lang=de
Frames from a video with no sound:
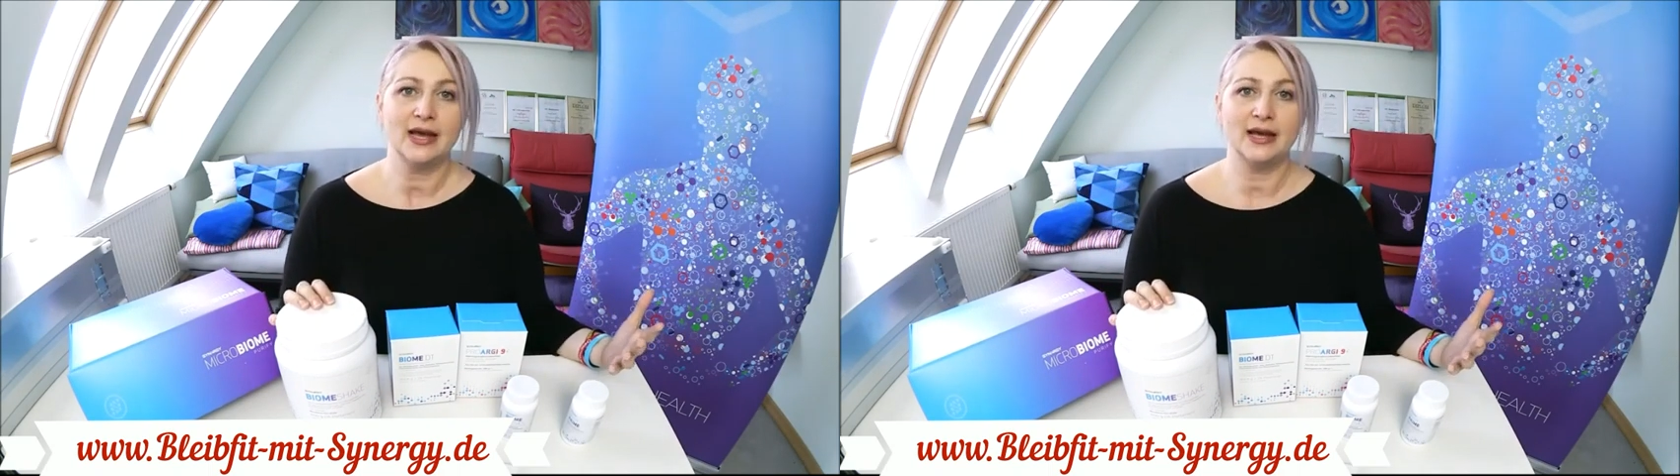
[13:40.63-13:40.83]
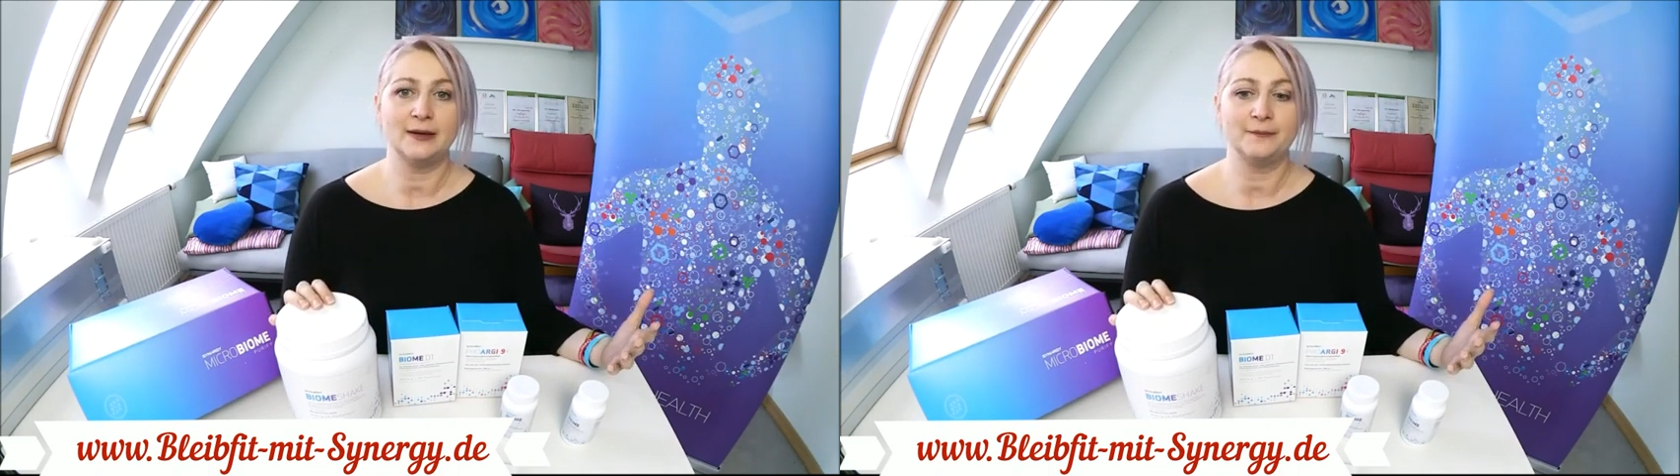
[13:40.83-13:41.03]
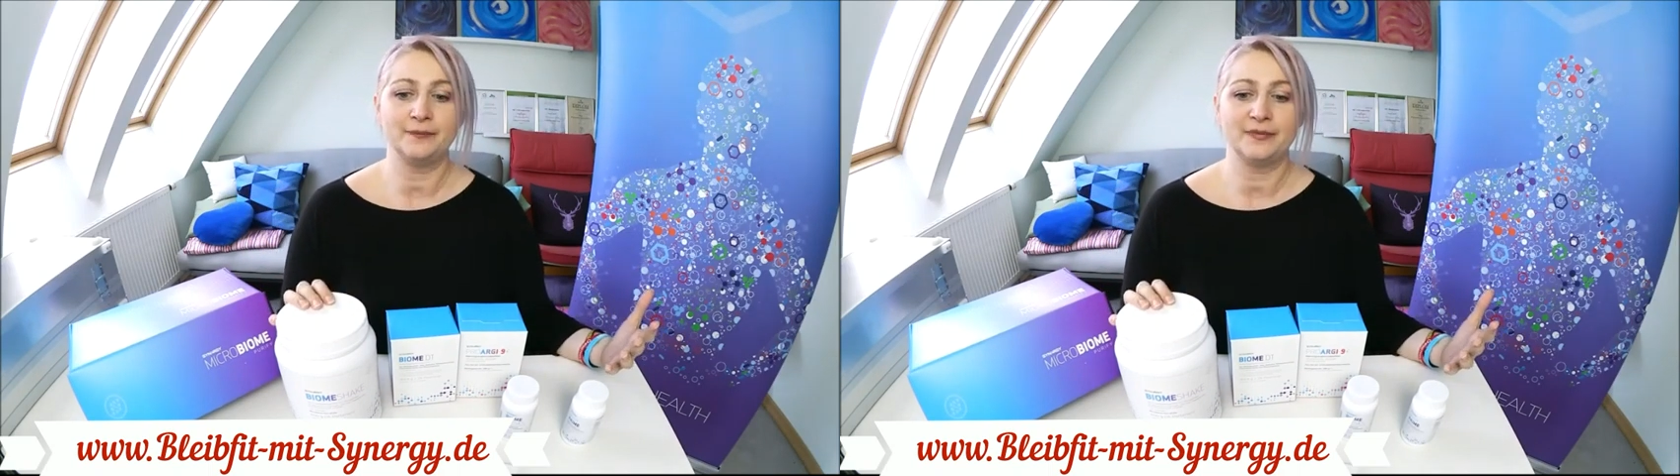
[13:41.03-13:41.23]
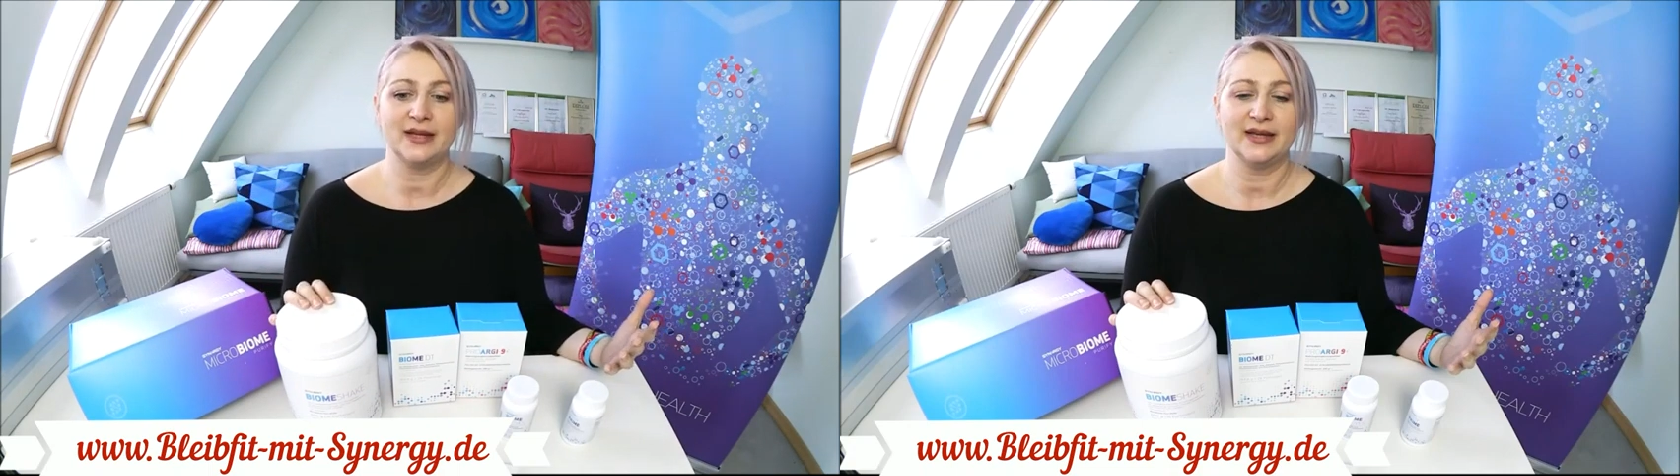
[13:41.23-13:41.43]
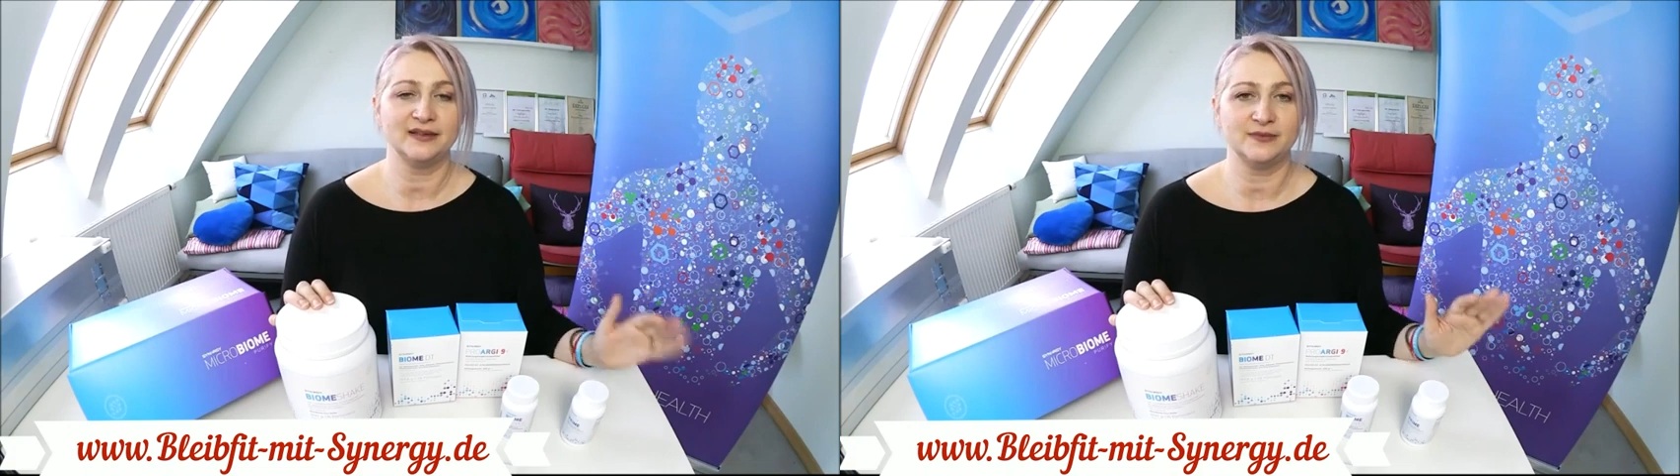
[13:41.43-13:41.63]
Ähm,
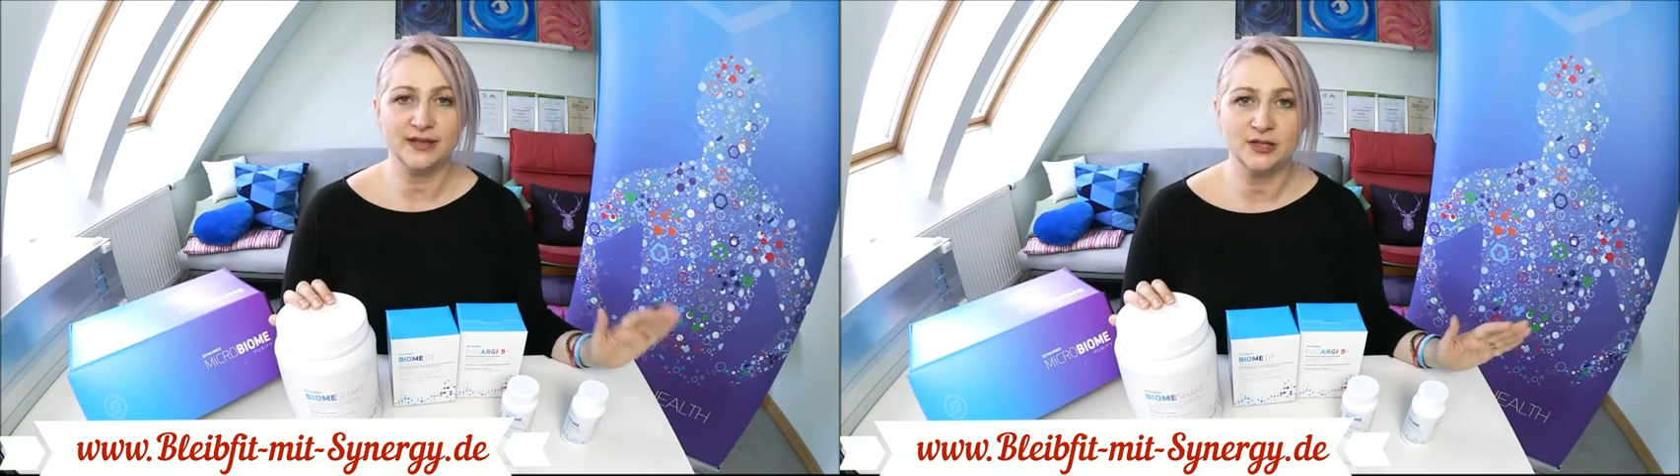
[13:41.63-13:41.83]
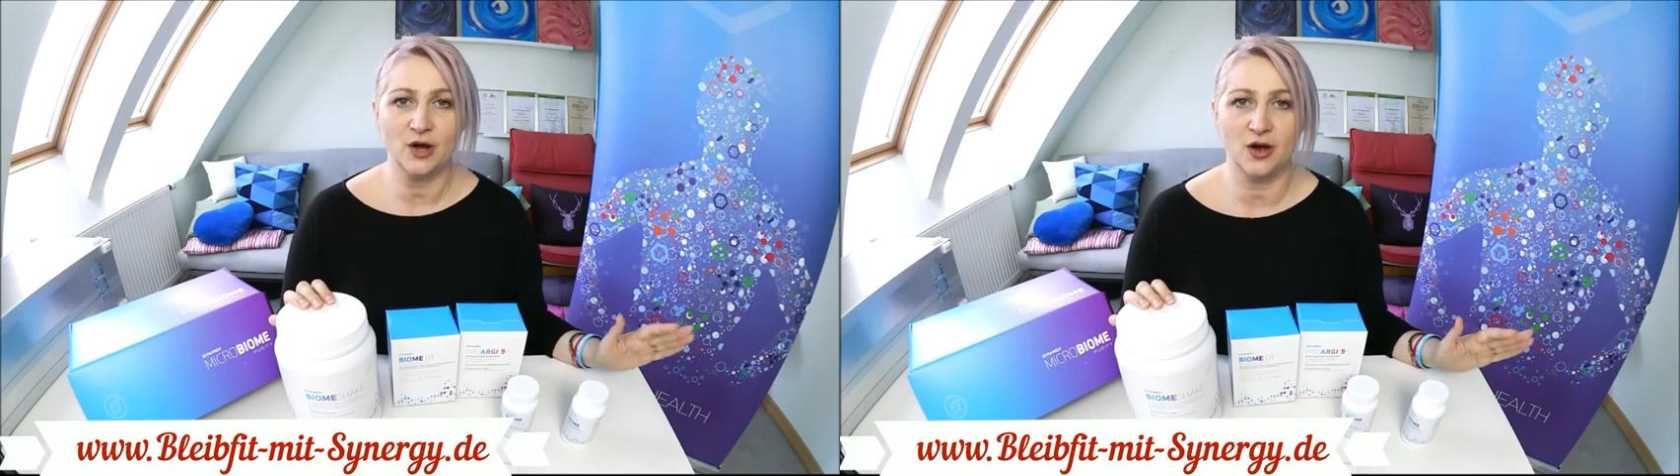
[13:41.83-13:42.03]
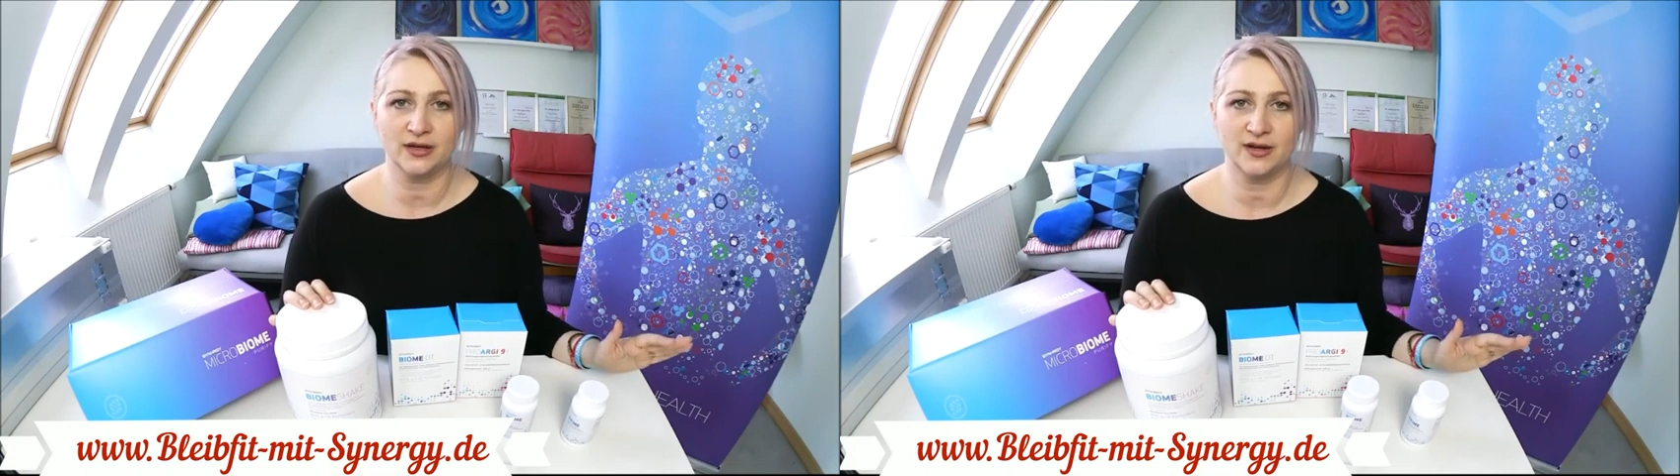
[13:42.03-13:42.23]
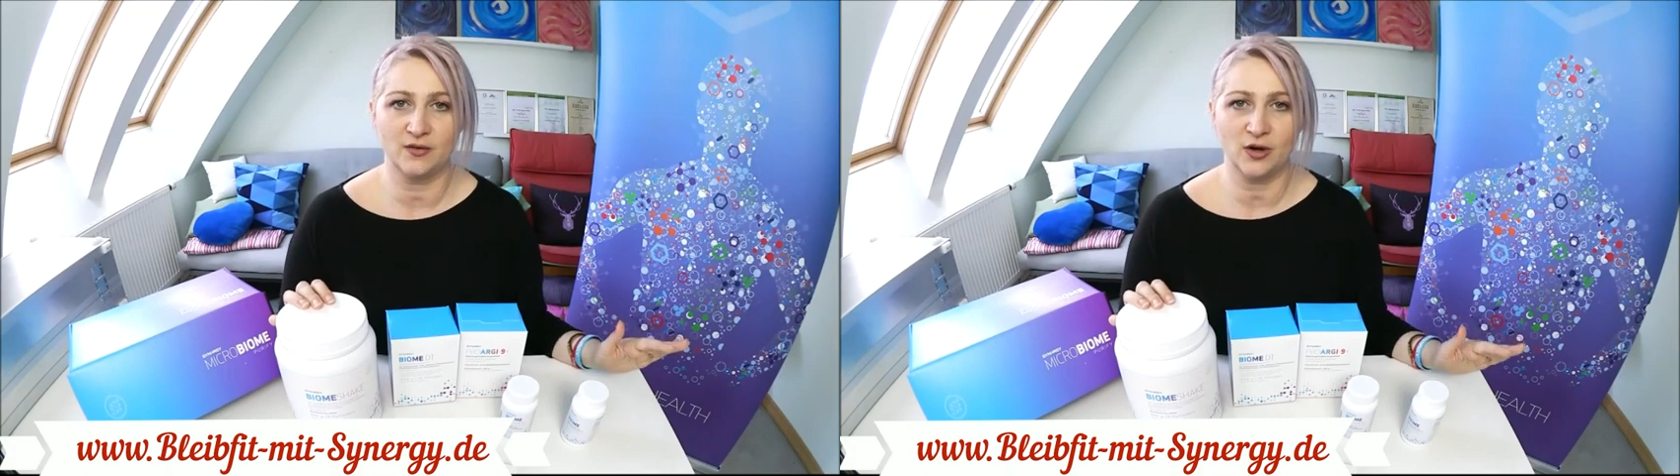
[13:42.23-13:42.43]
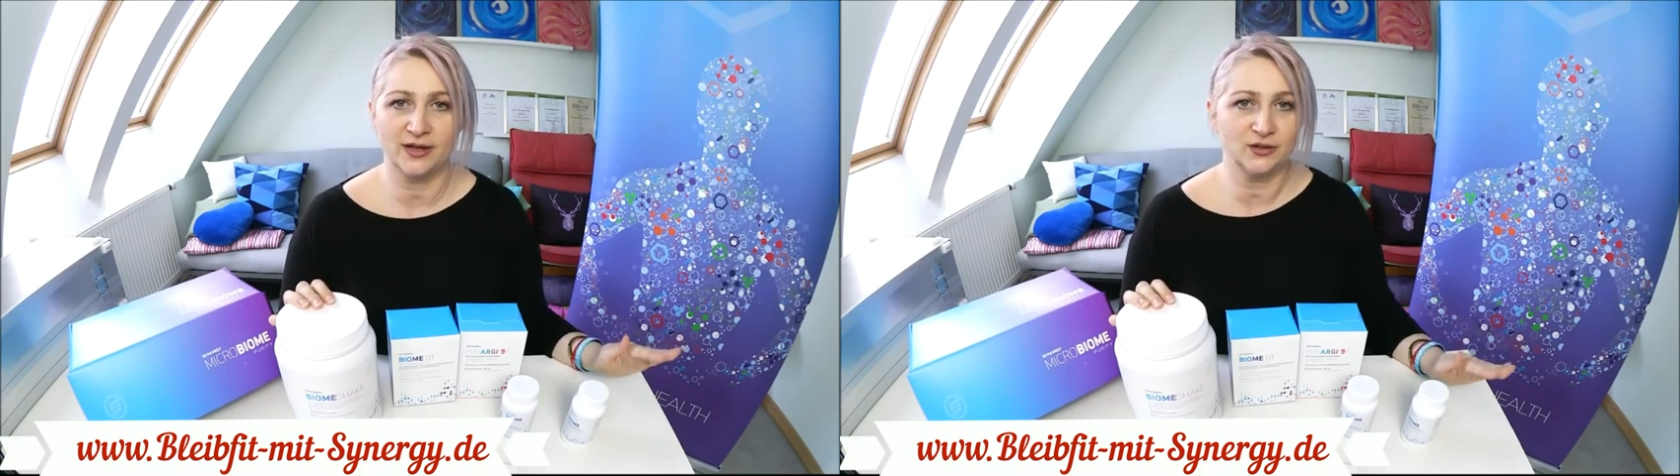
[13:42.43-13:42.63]
es wird dir auch in
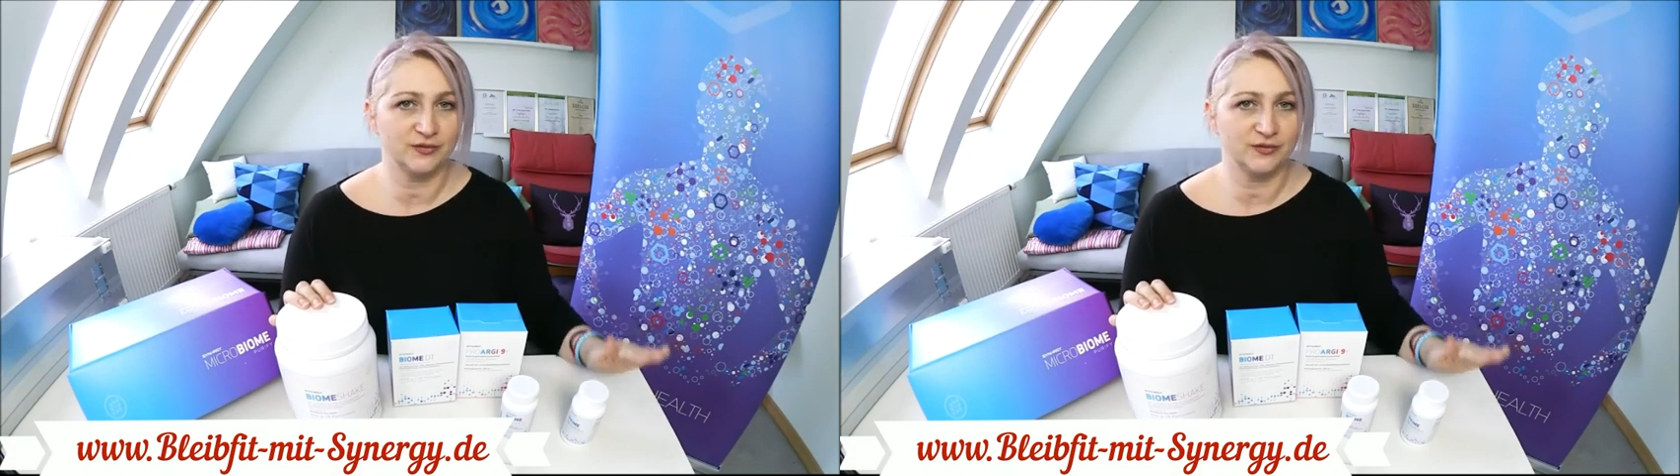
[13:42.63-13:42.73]
der Woche,